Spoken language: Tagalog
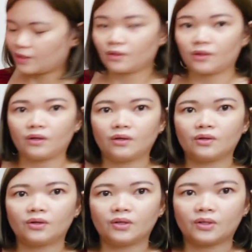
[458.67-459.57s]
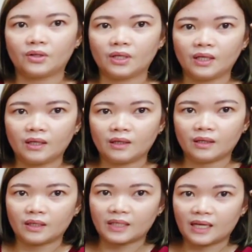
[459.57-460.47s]
ito.
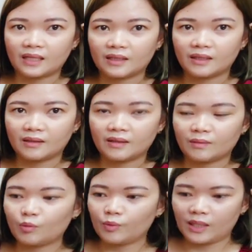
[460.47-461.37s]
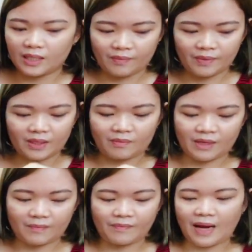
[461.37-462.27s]
Ayan. Bumili kami ng
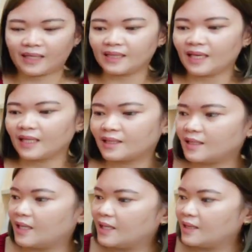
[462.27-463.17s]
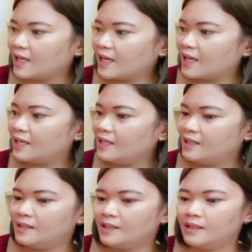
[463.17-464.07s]
mga magnet. And then,
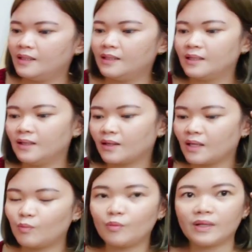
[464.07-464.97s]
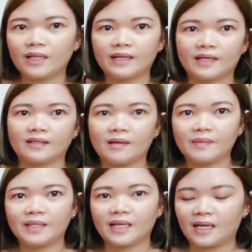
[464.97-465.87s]
okay, bumili rin
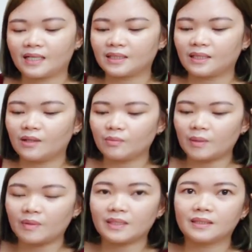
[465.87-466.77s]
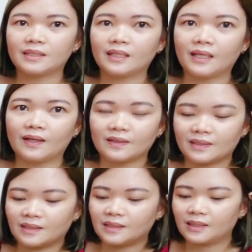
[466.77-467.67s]
kami ng, sit down, baby, sit down,
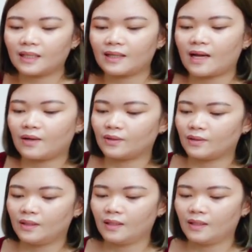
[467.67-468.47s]
sit down.